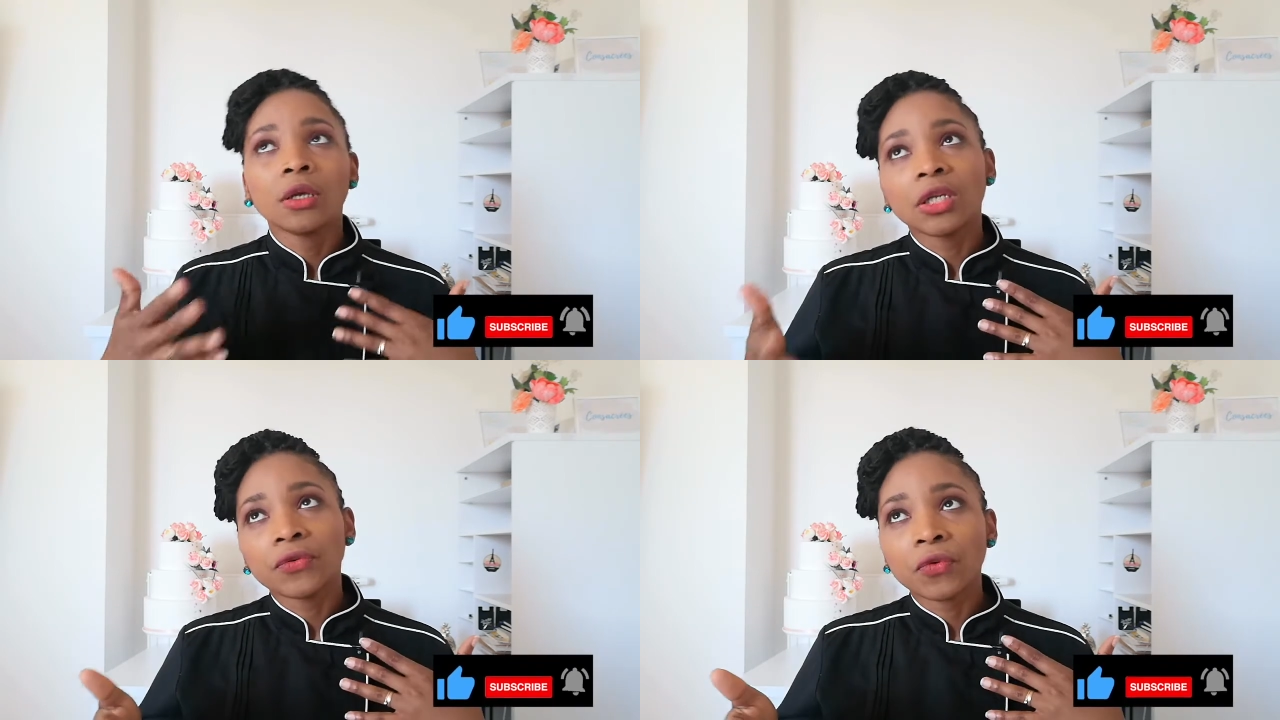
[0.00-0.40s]

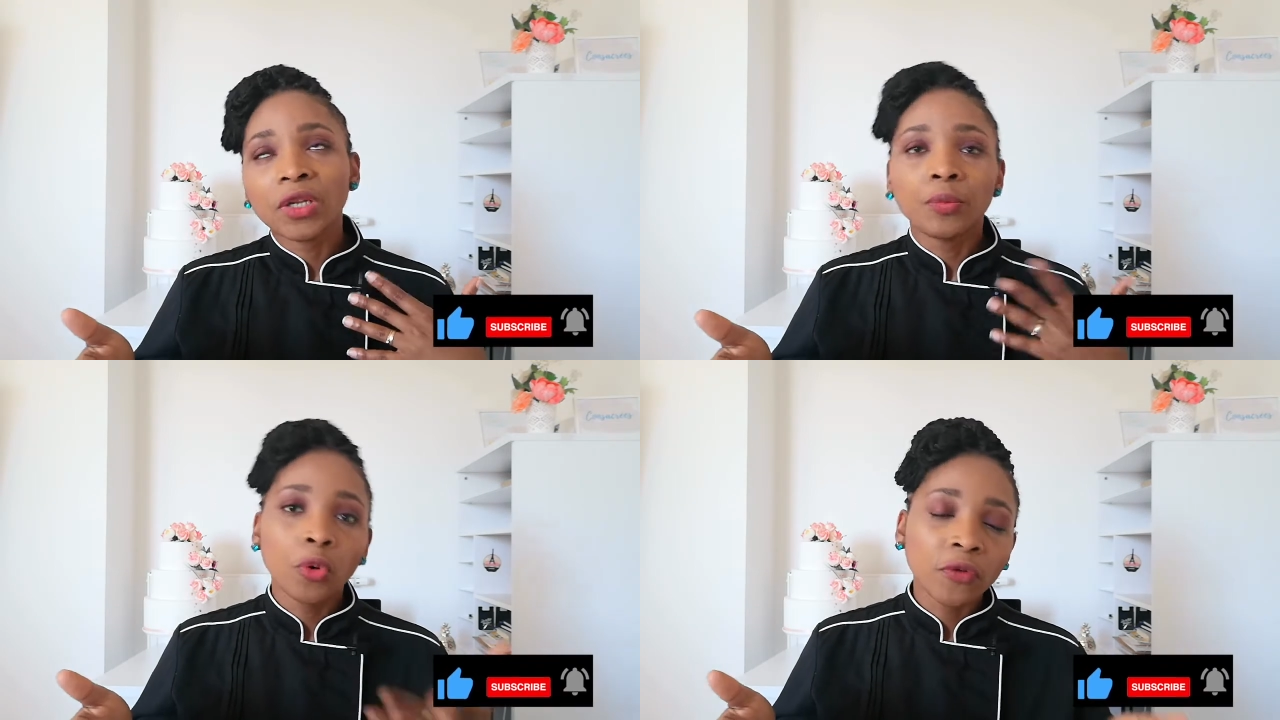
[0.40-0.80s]
ils vont
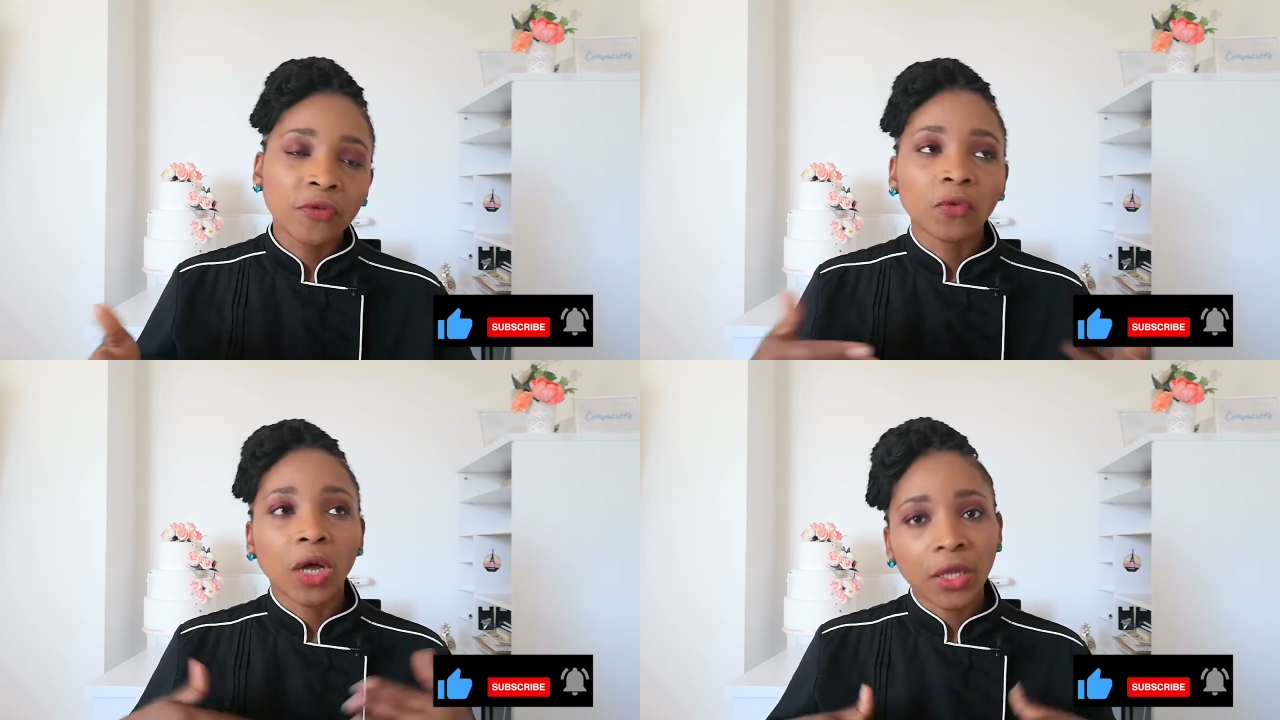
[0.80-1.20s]
des pauvres,
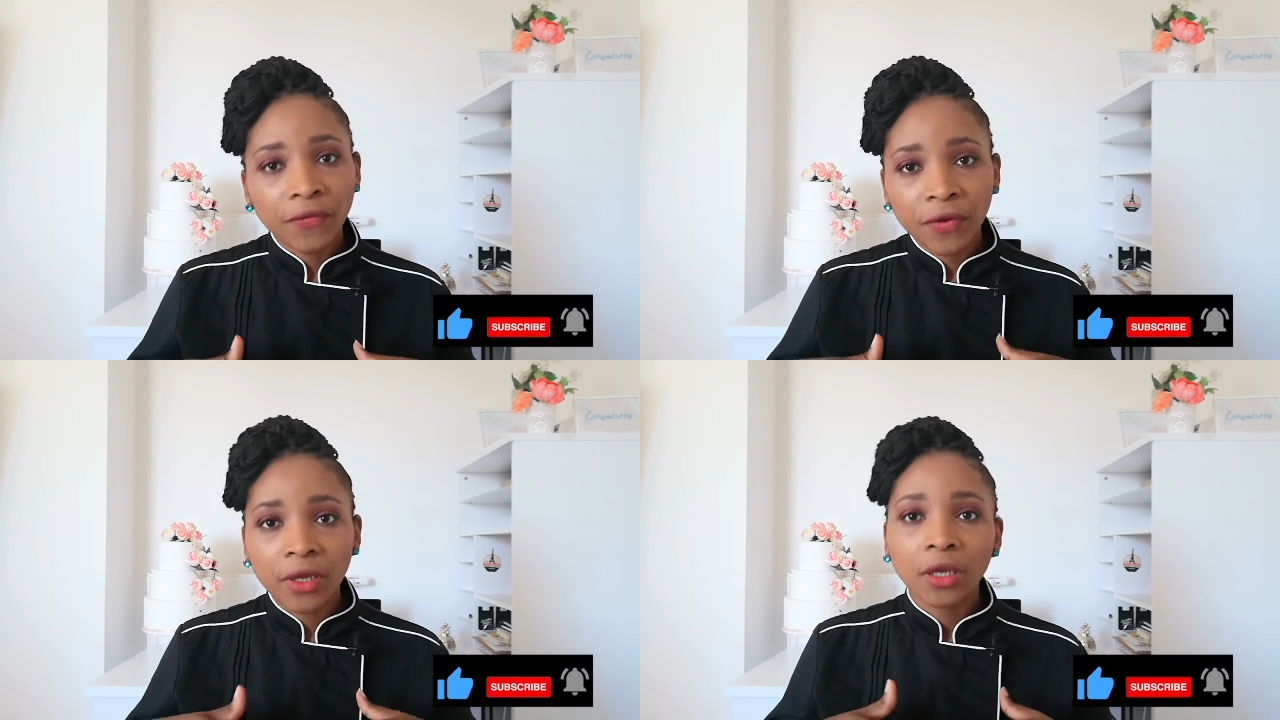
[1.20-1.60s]
ils vont
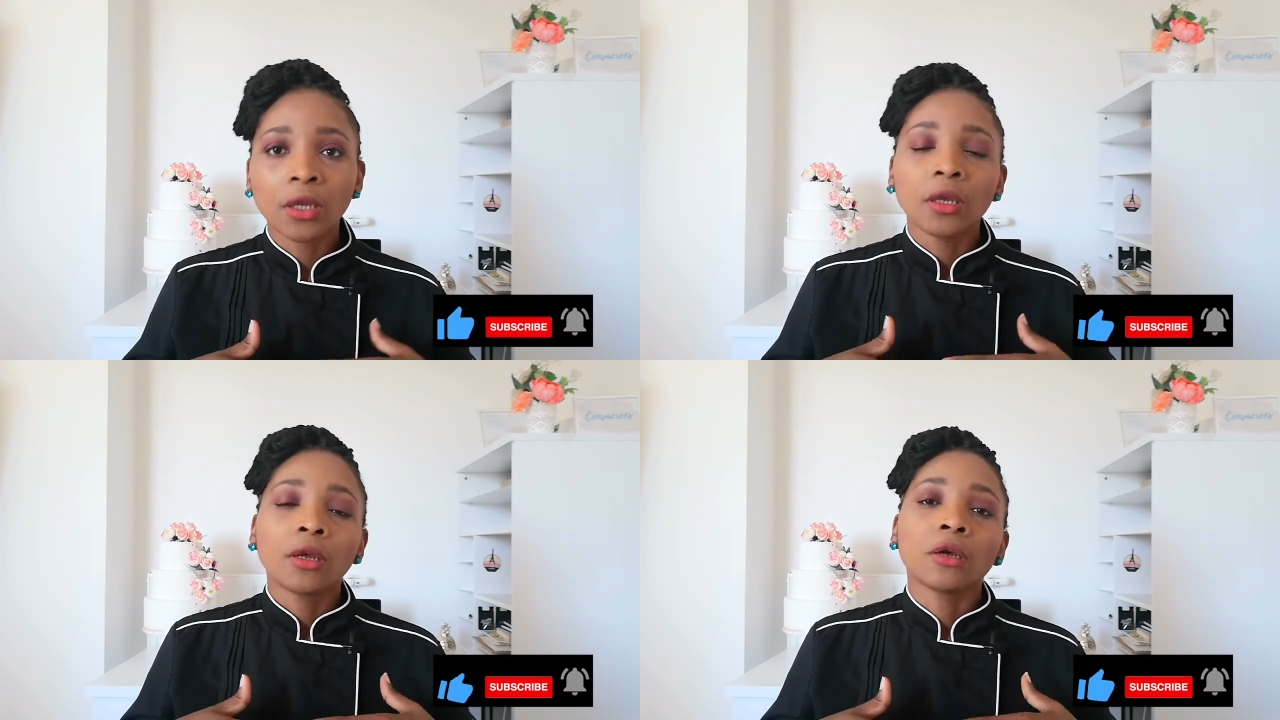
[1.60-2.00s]

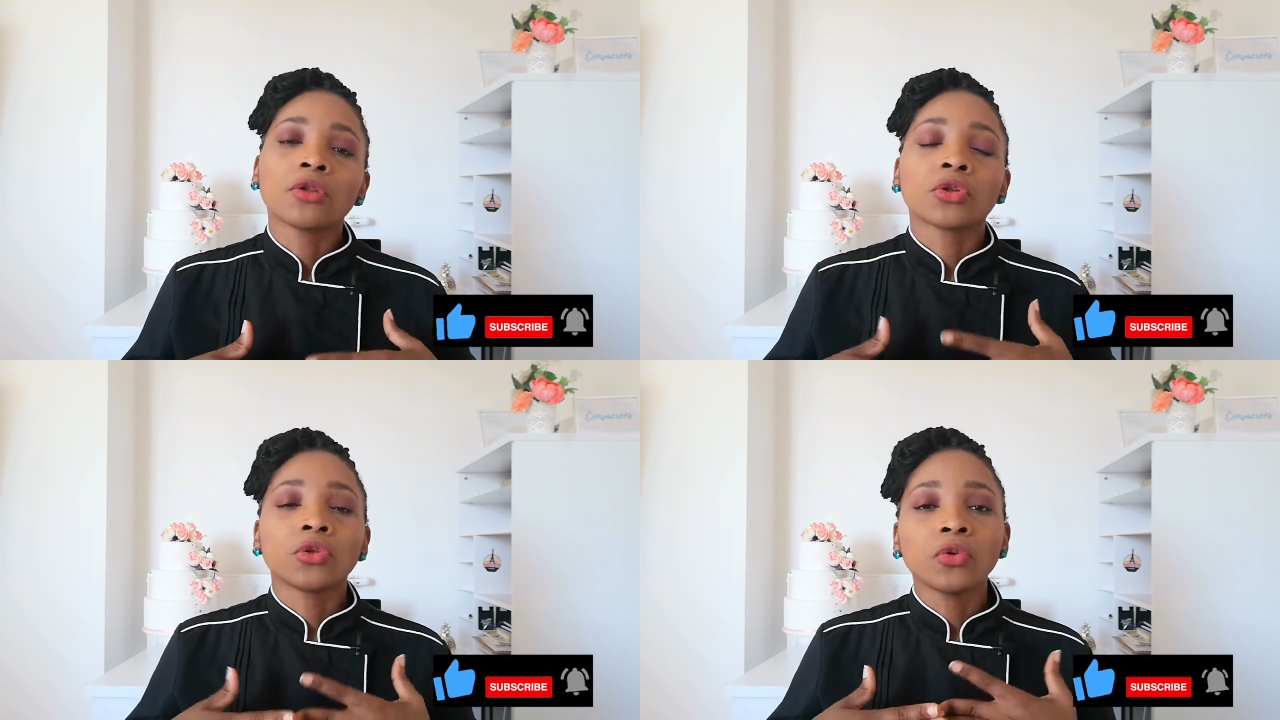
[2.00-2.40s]
arriver euh,
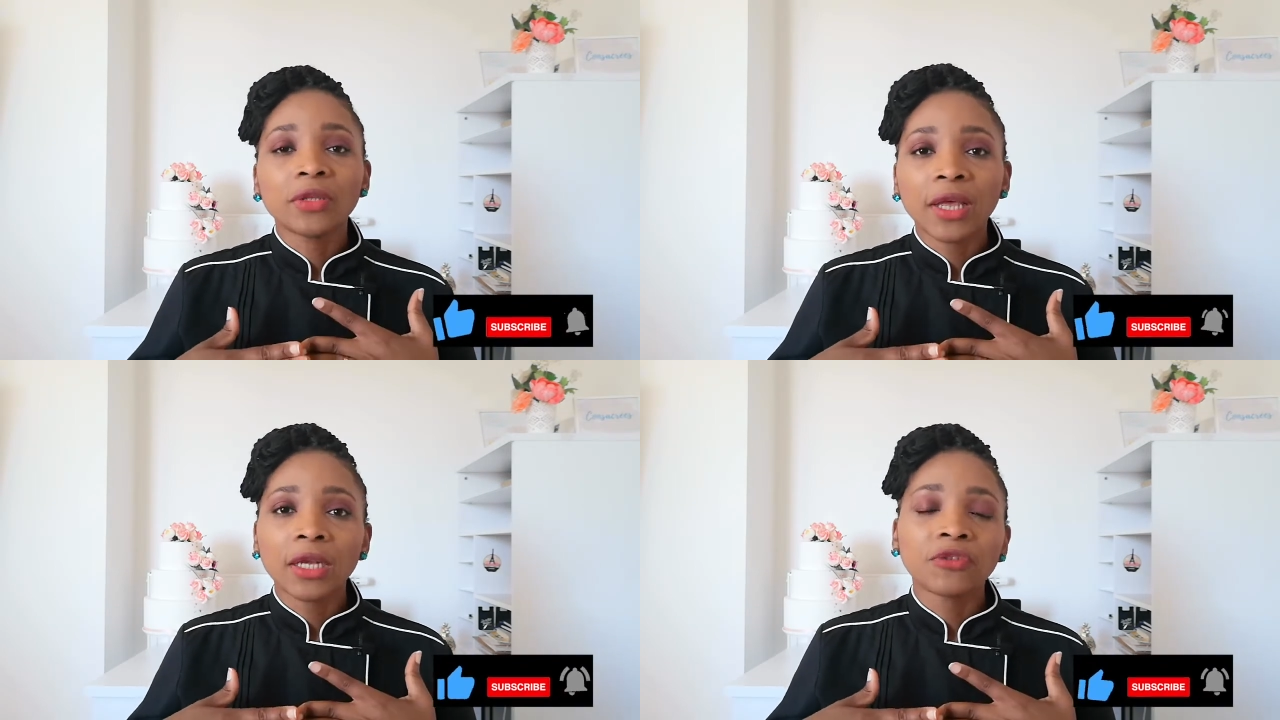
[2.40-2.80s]
dans un hôtel,